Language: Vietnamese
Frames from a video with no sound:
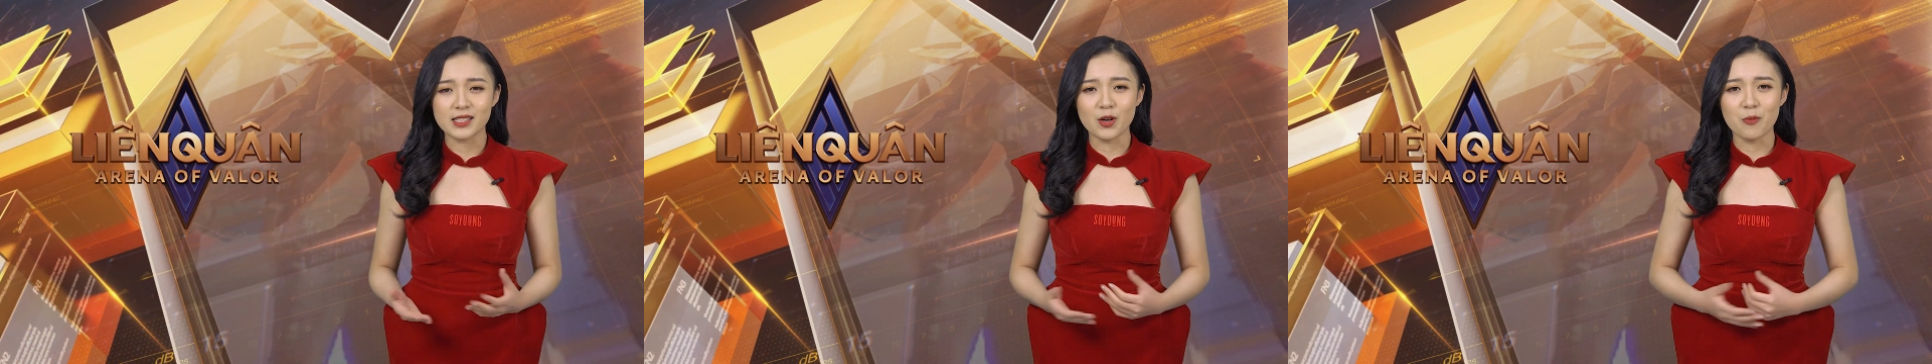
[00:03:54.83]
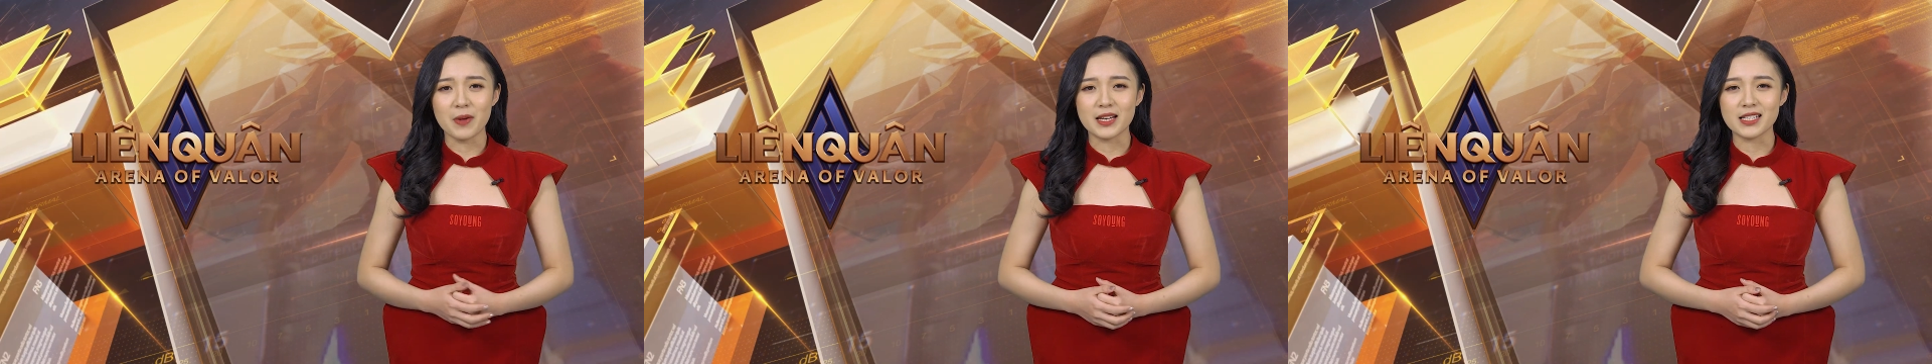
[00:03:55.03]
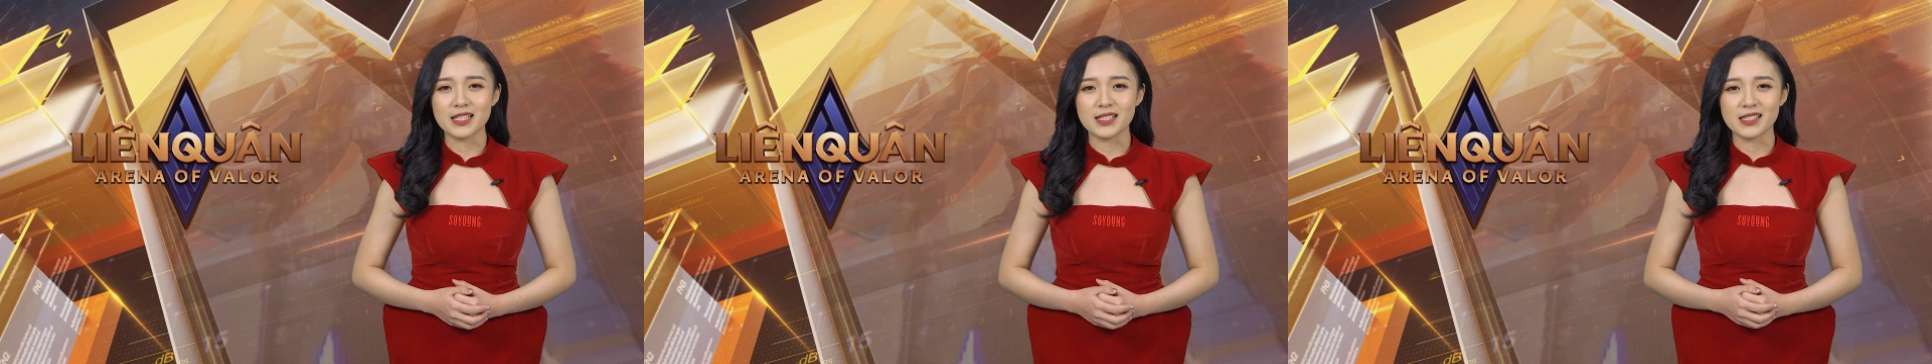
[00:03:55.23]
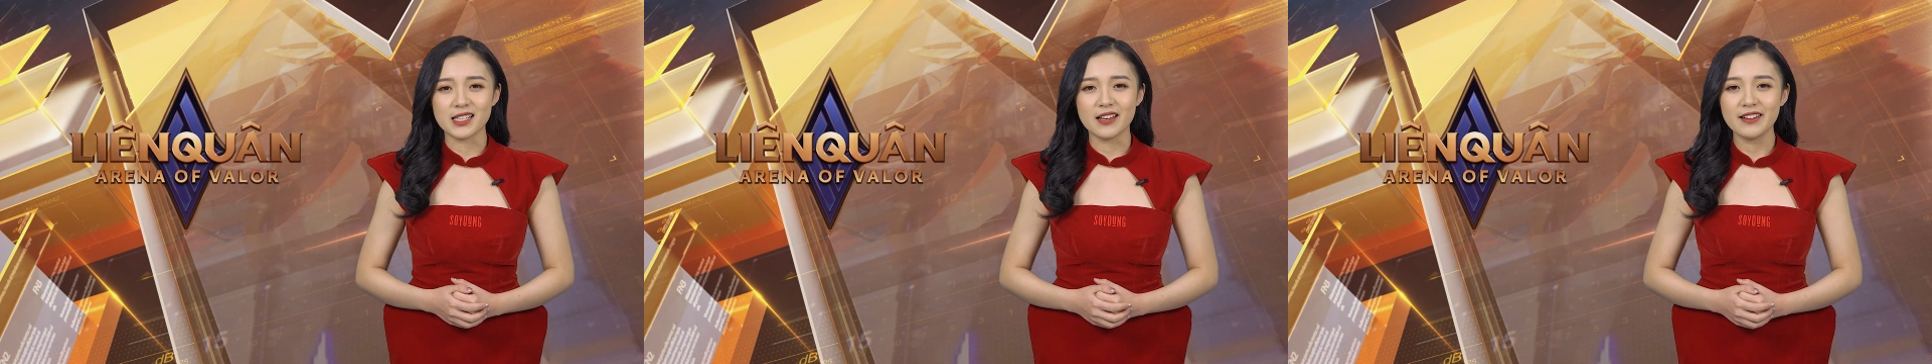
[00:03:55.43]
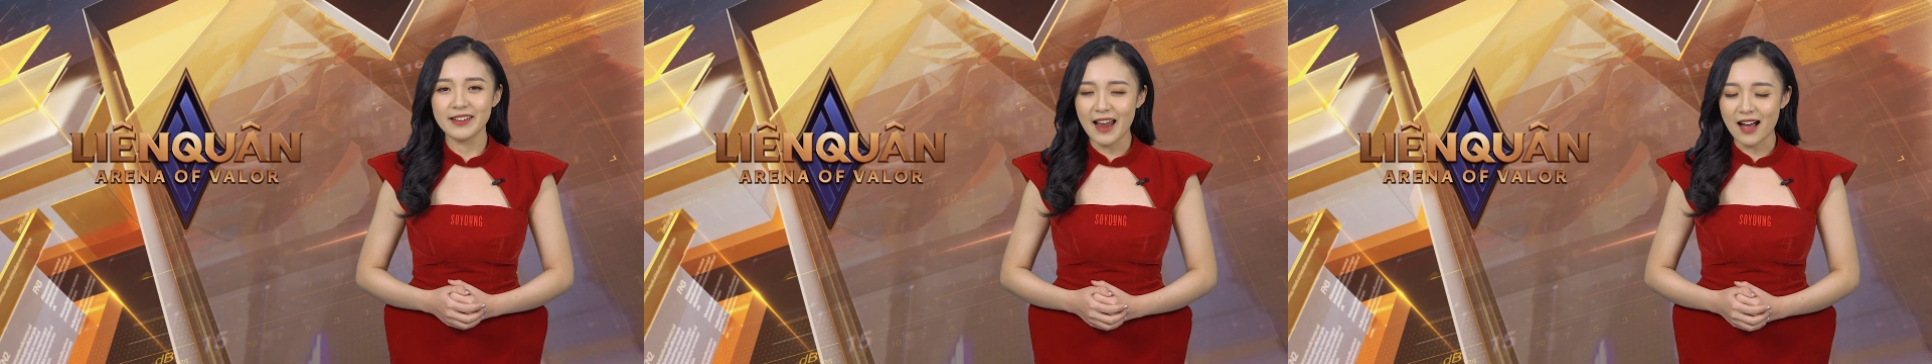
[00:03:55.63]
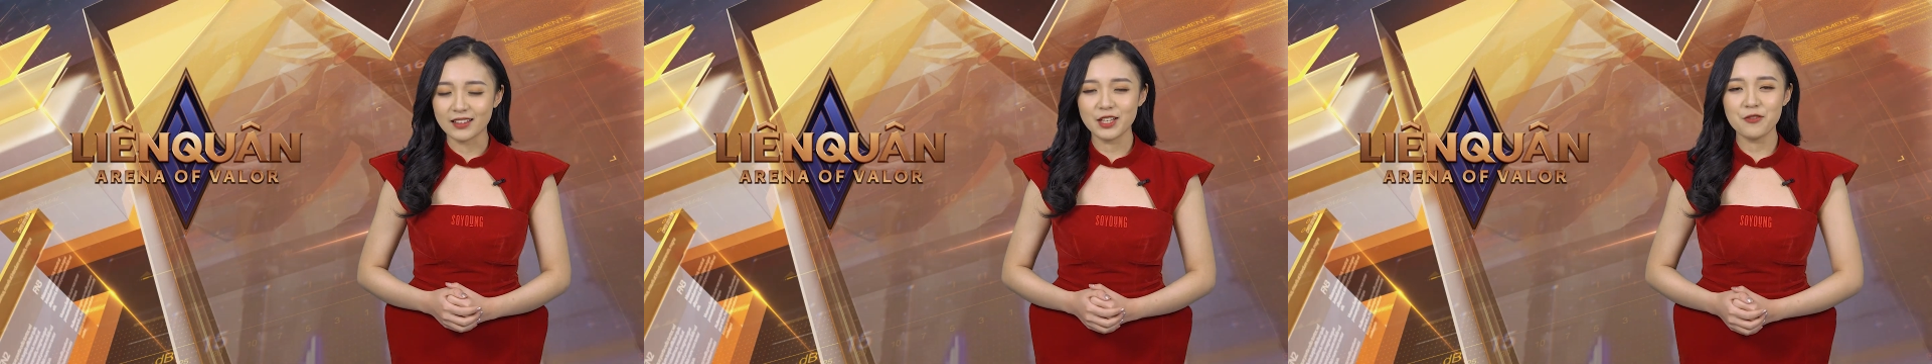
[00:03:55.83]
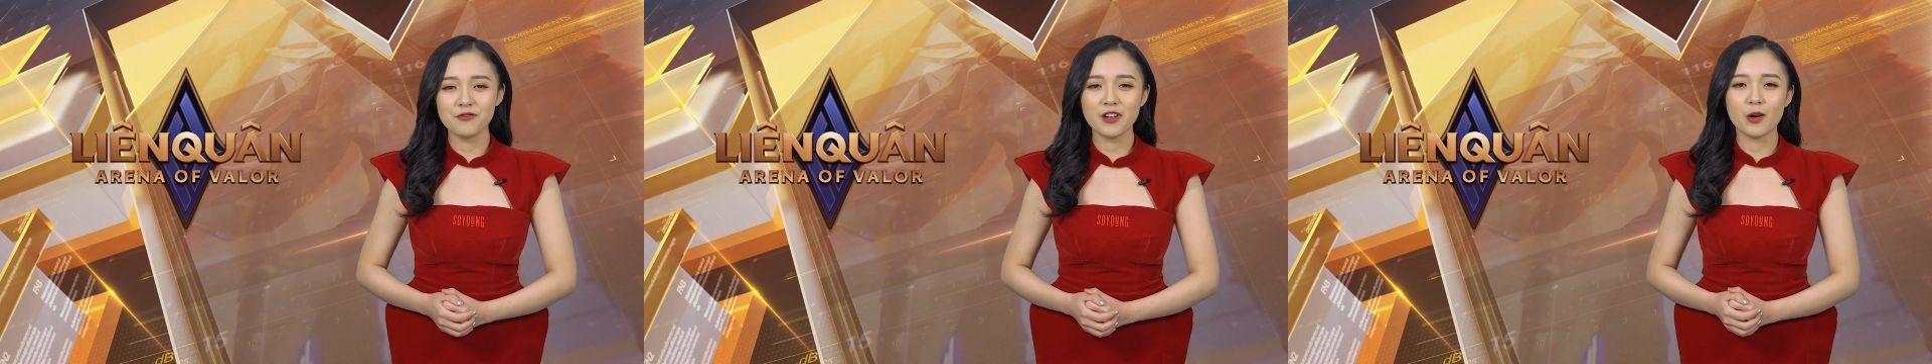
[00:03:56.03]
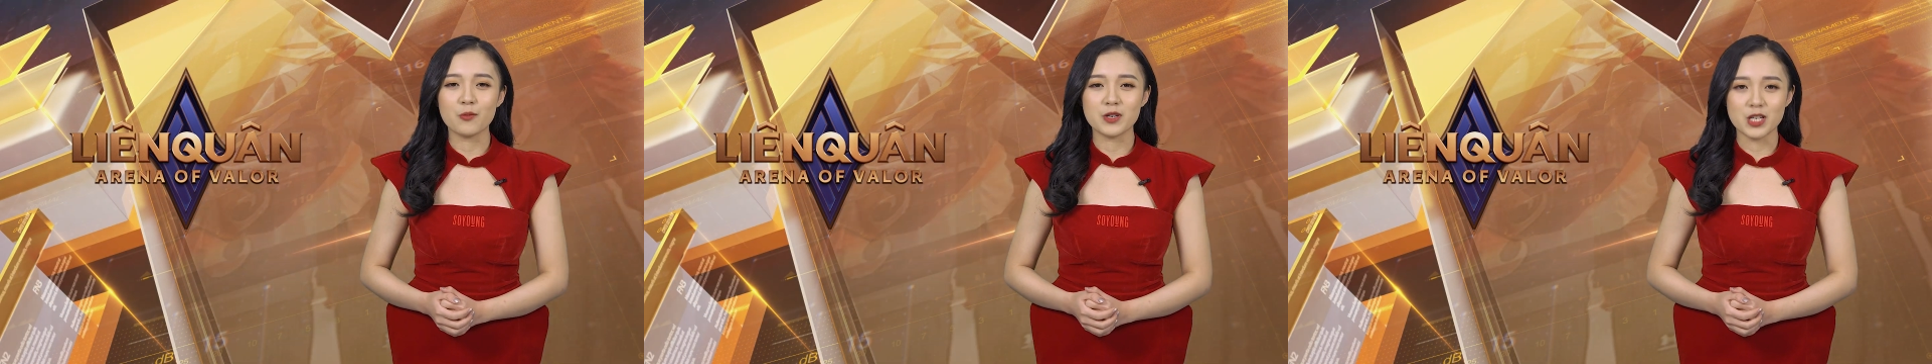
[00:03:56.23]
sau màn trình diễn đáng
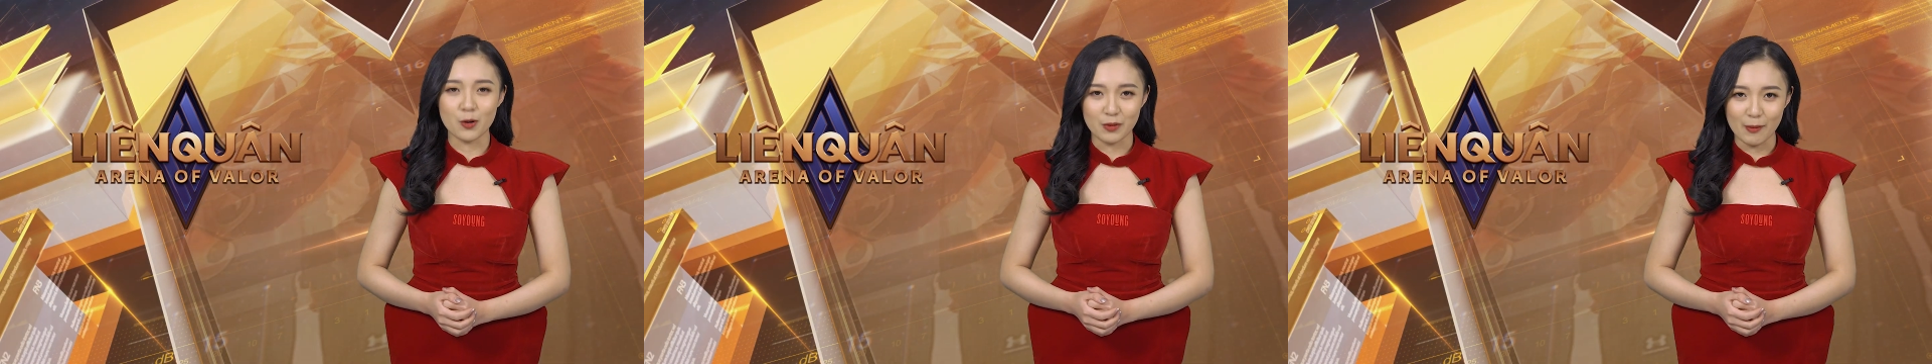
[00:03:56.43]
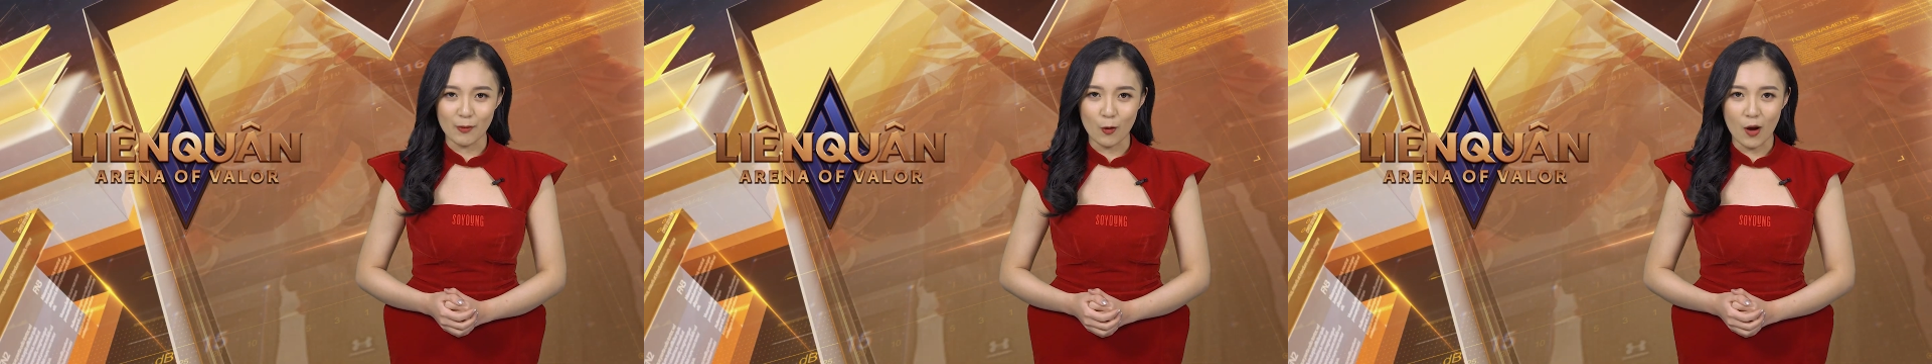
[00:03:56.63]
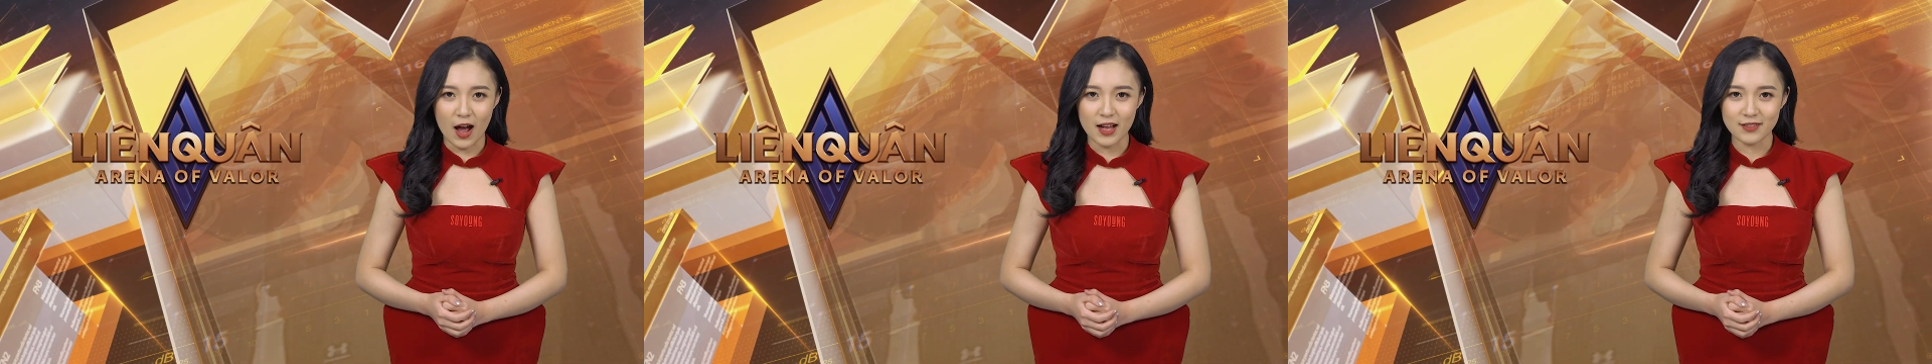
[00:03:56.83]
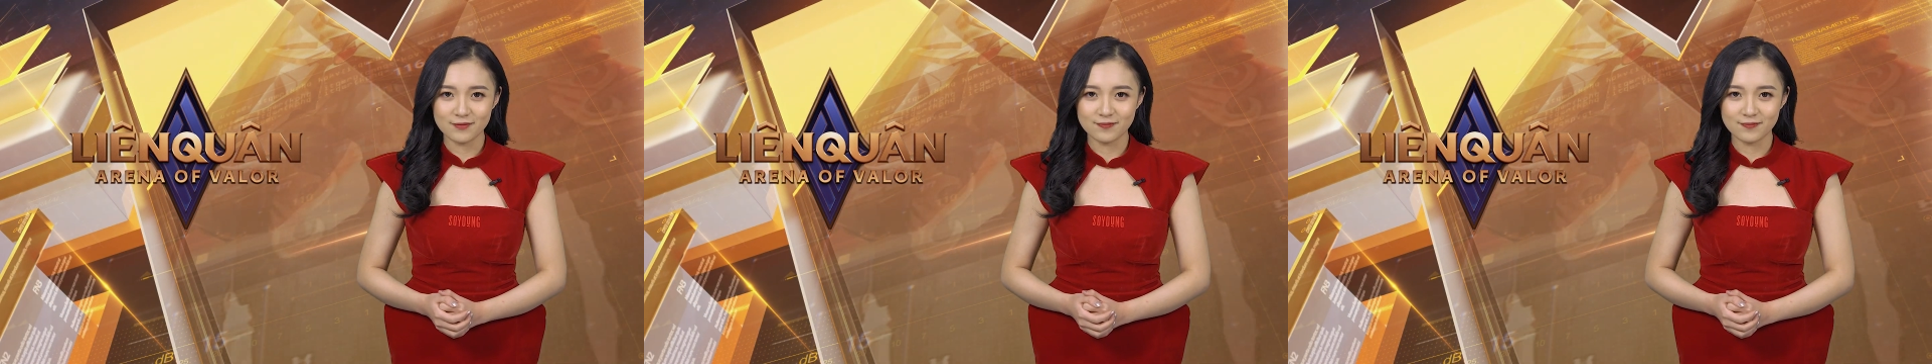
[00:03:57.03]
thất vọng trong năm qua.